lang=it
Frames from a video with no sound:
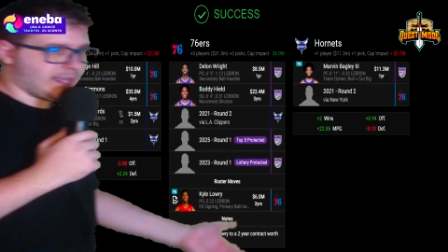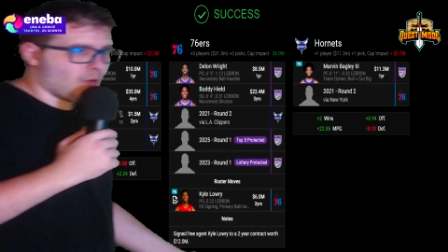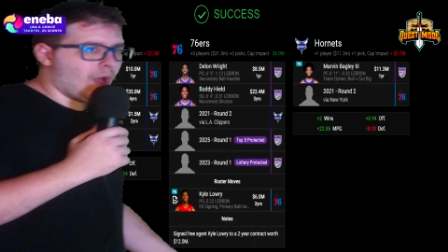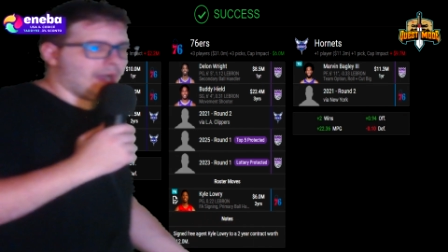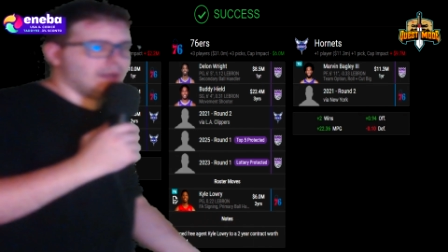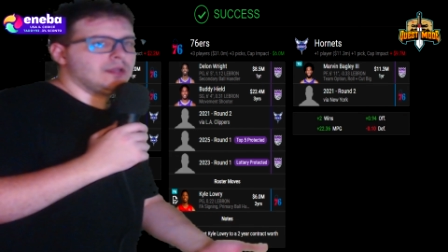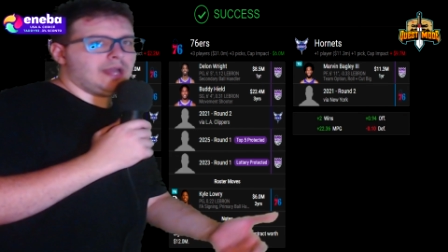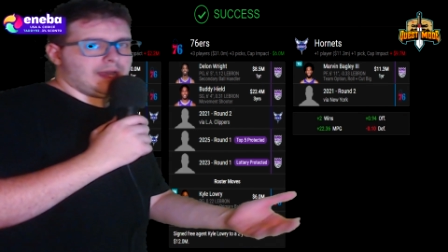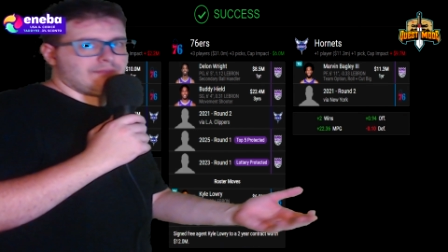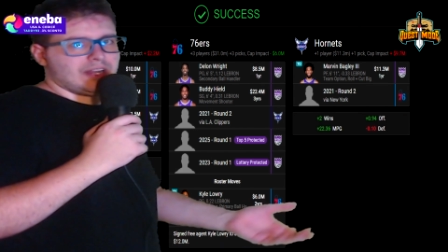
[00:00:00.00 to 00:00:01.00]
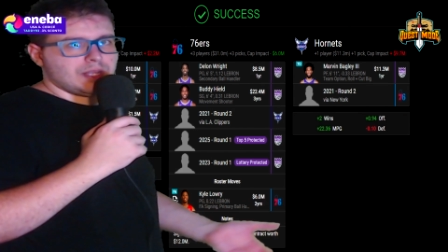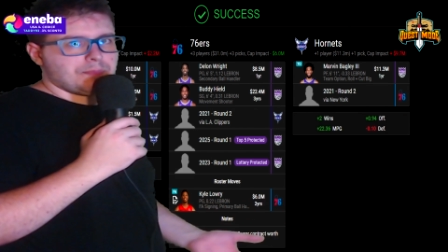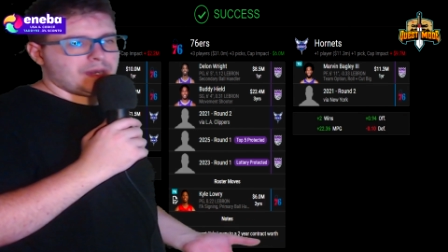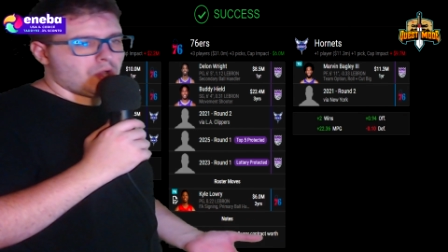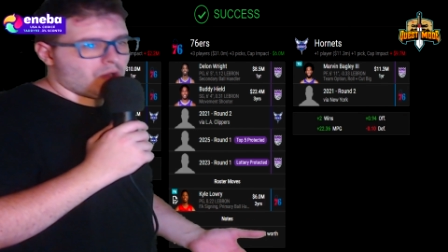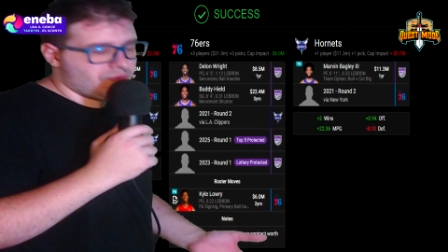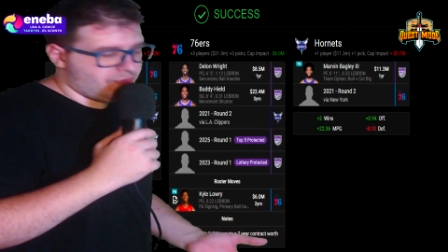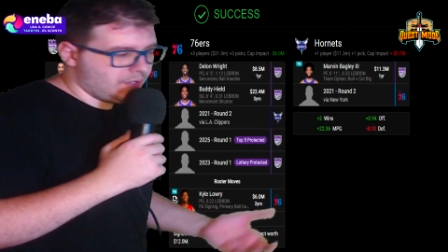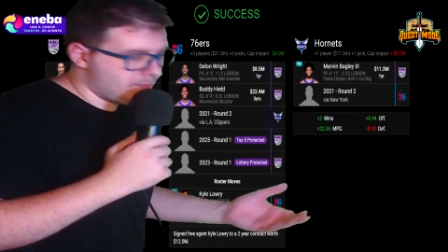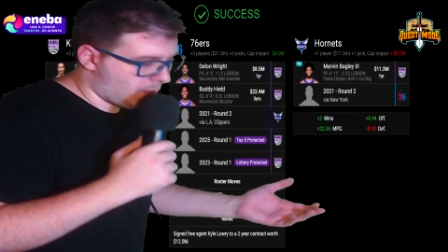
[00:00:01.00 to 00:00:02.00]
qua Vanno ai
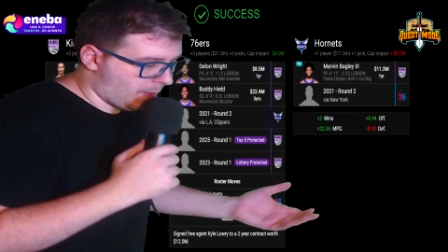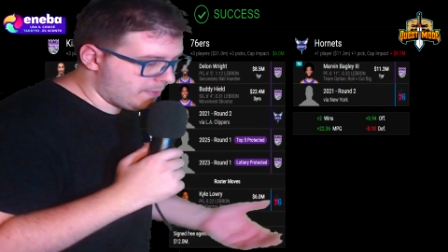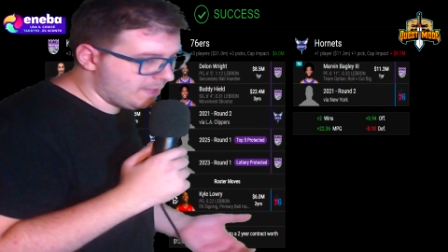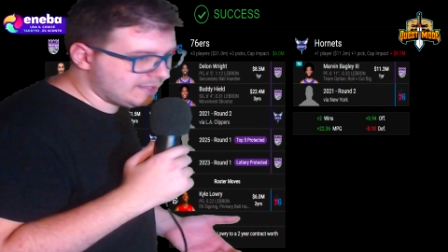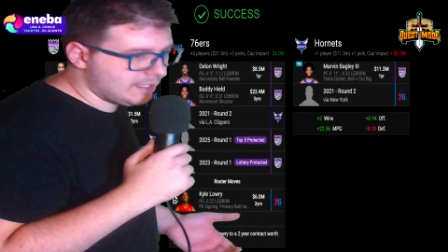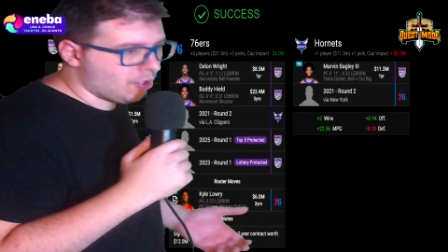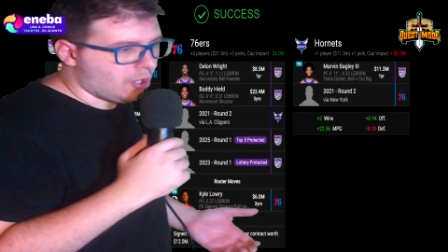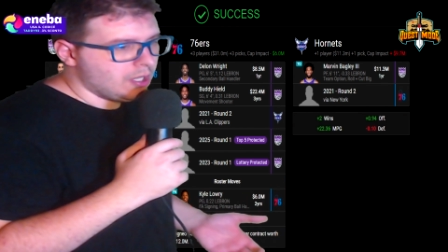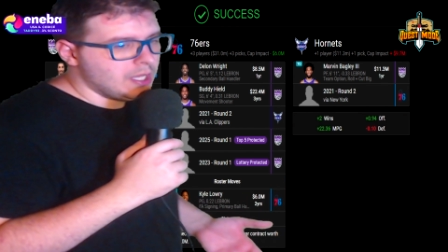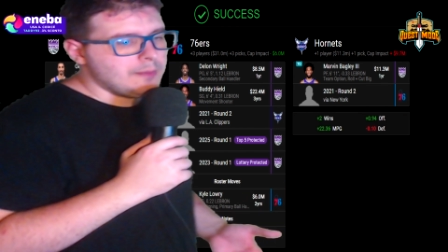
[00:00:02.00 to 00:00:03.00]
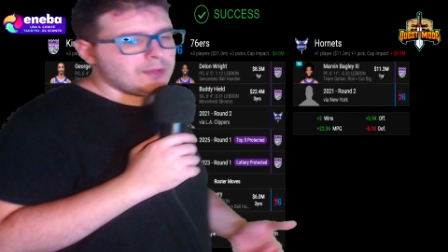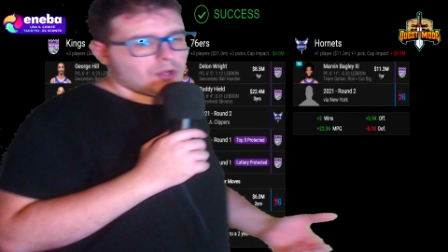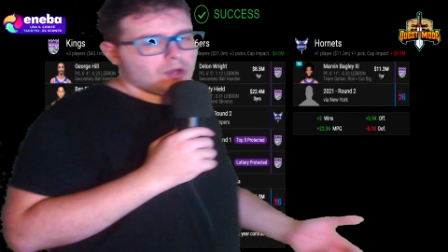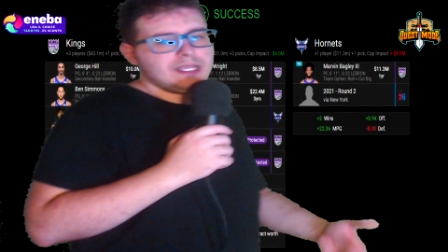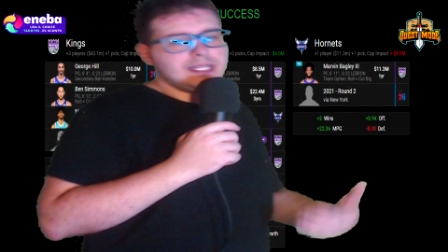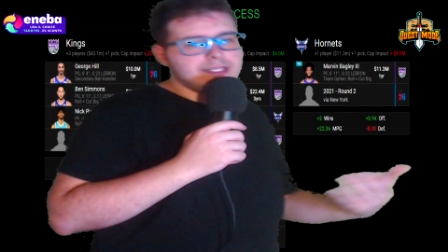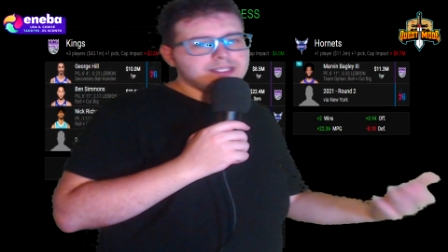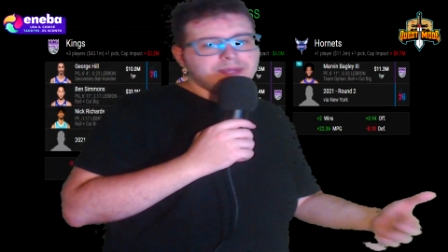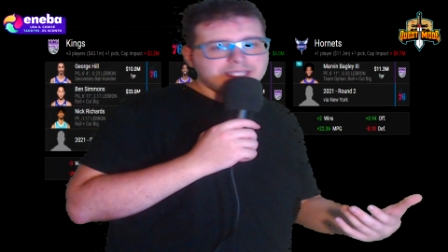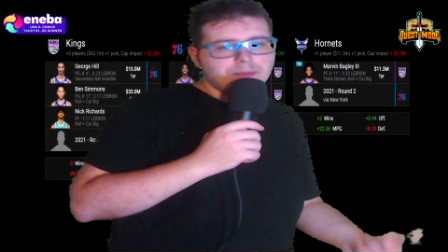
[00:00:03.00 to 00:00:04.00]
playoff? Probabilmente no. Però inizia a
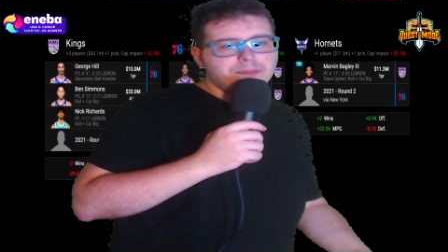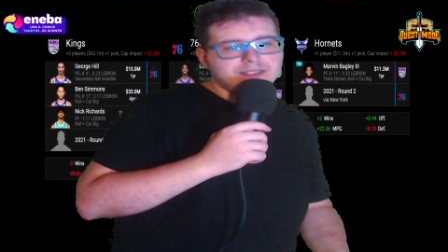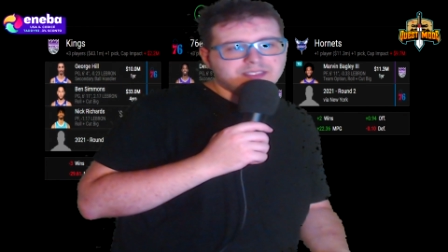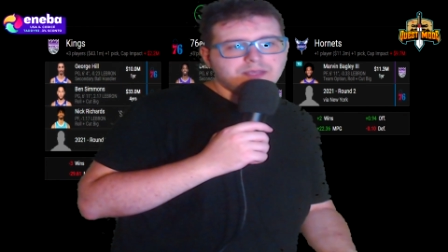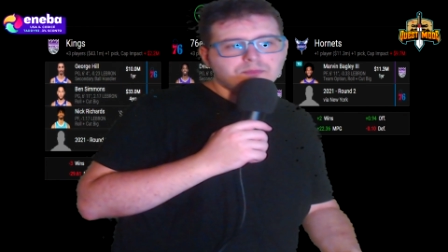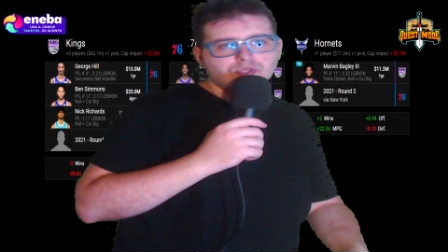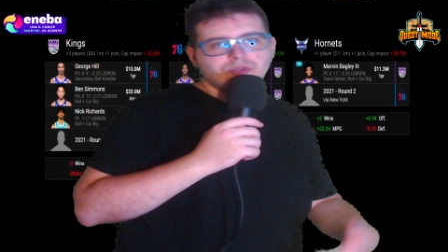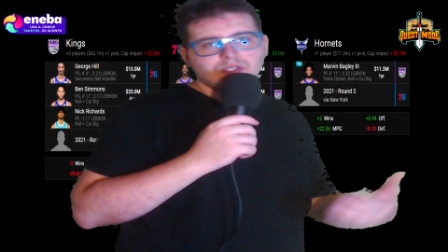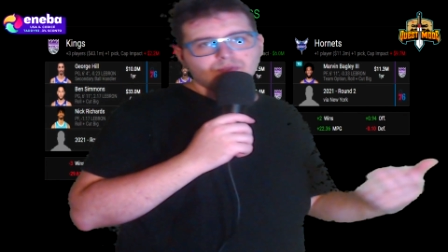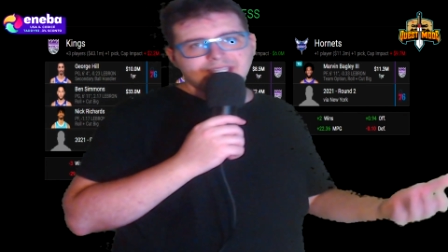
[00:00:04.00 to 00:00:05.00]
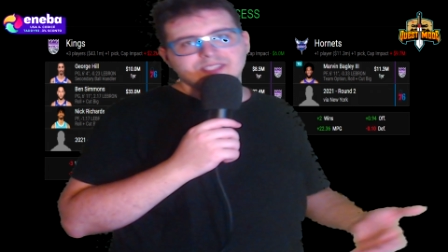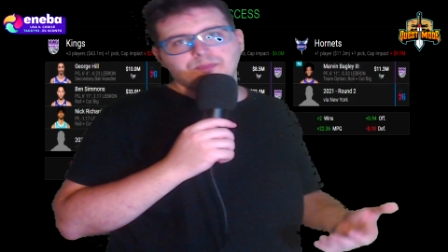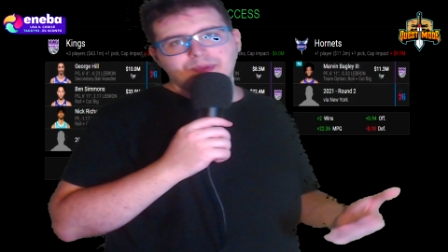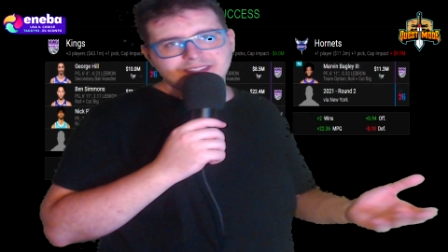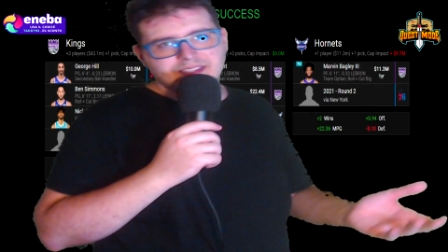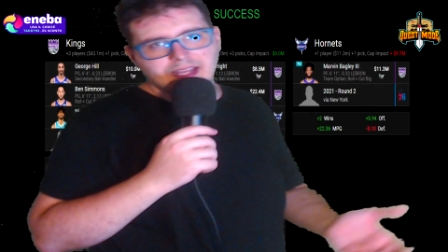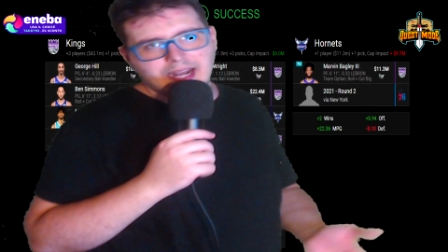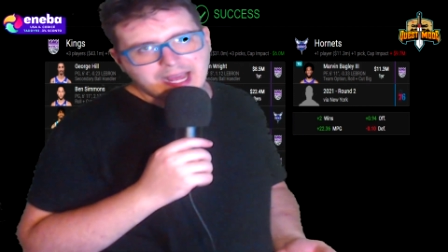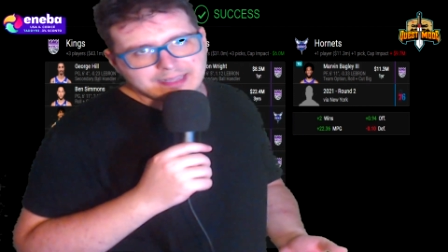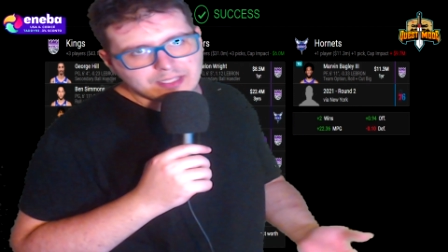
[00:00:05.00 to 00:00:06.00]
mettere Ben Simmons in una squadra
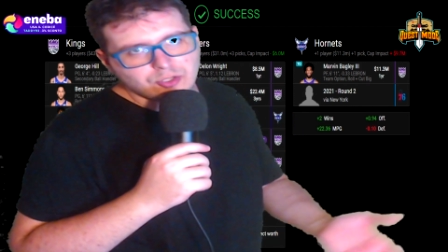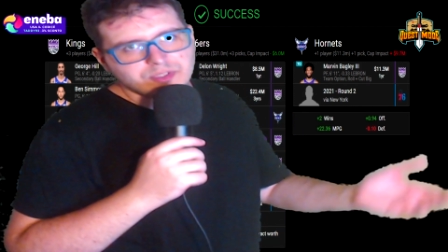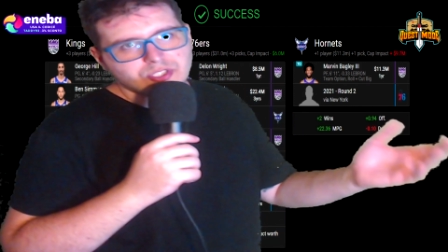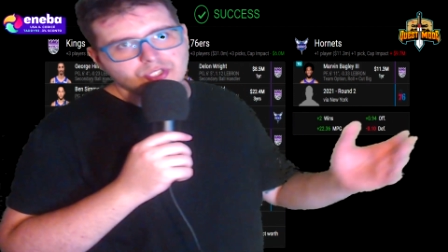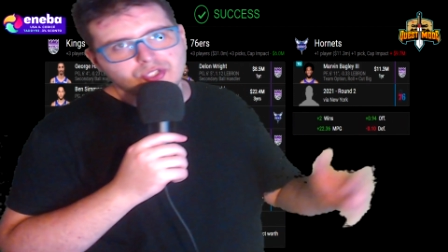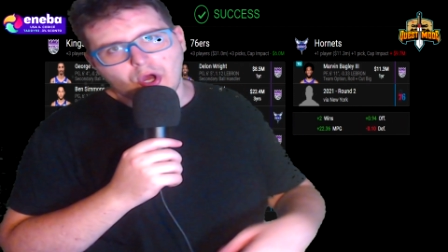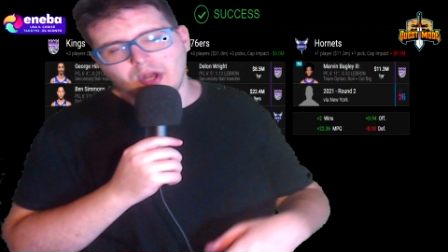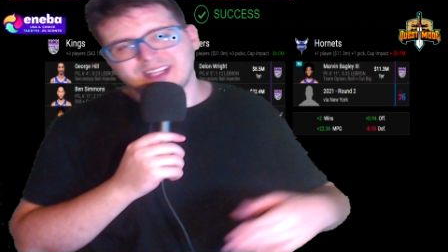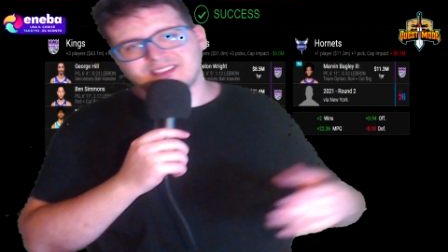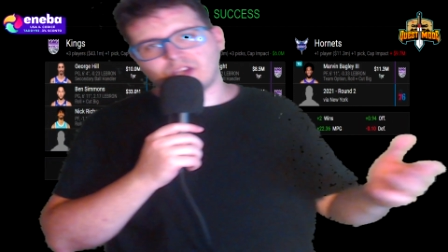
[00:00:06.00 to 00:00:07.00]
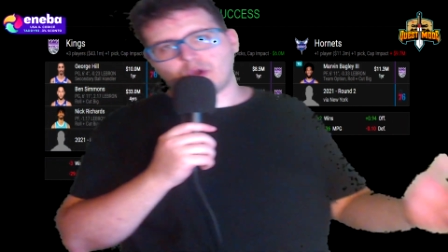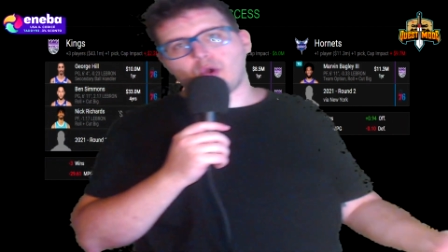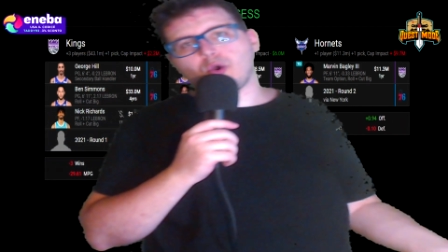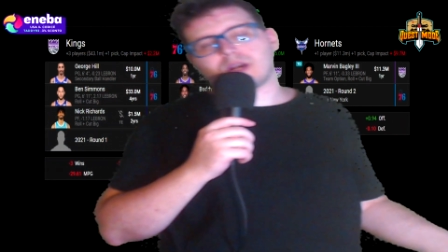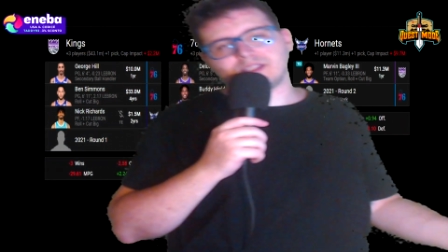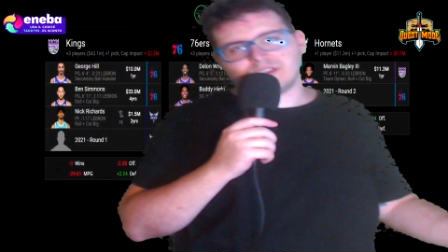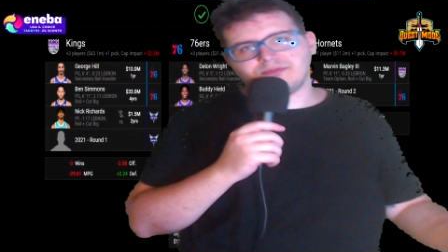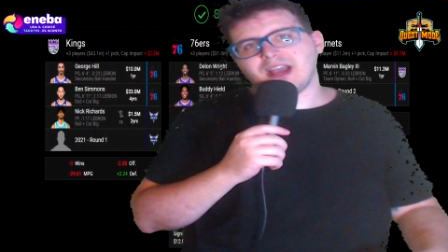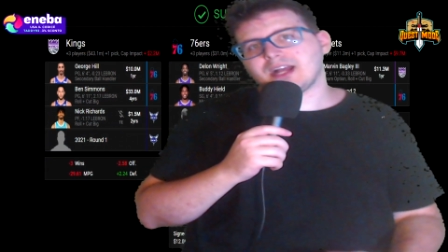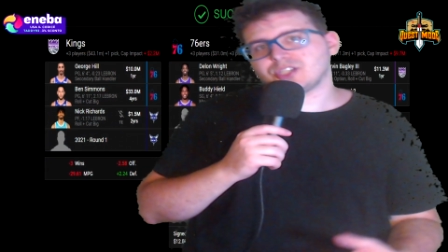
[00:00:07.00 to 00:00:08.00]
spensierata dove si gioca, si corre, si
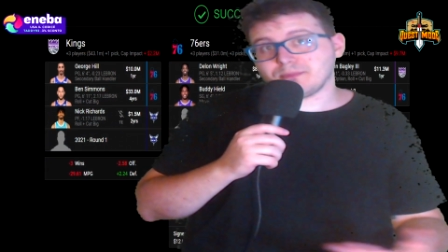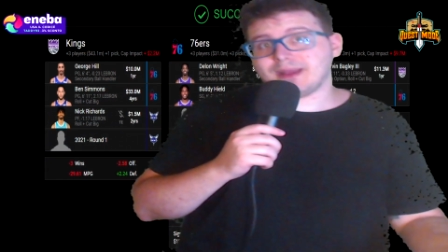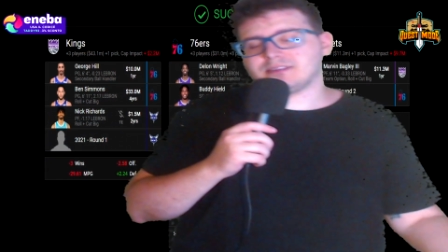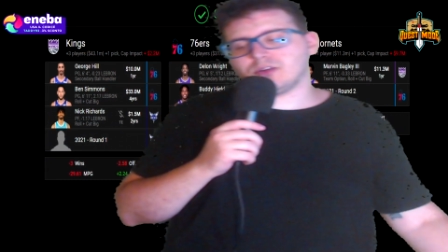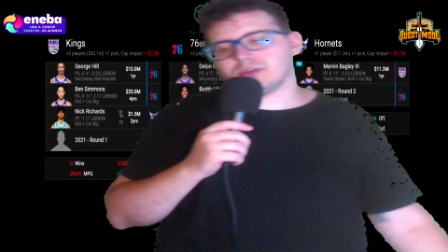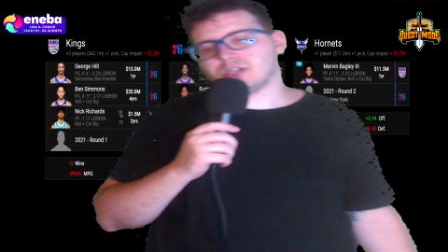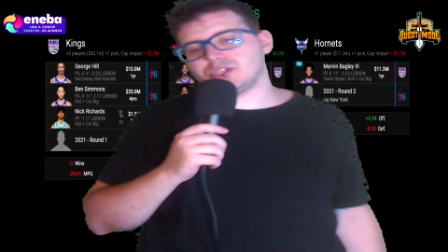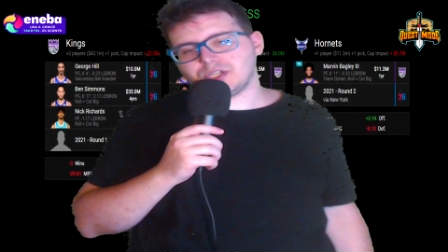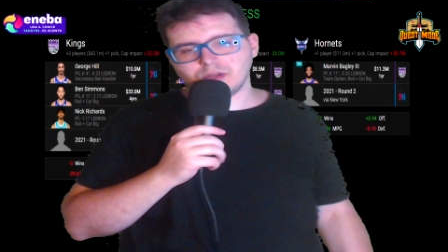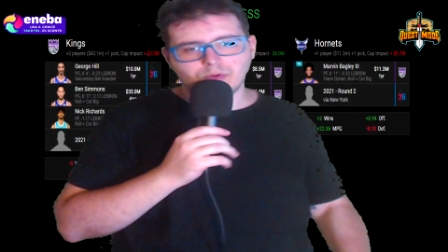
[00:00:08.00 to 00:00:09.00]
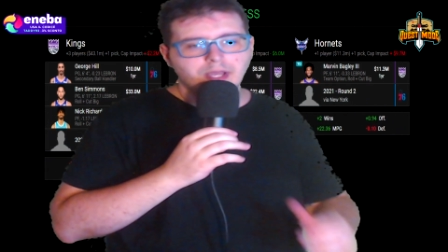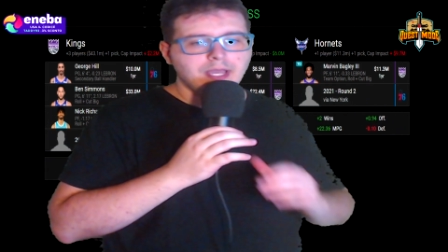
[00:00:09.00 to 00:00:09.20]
viaggia e mettilo da 5.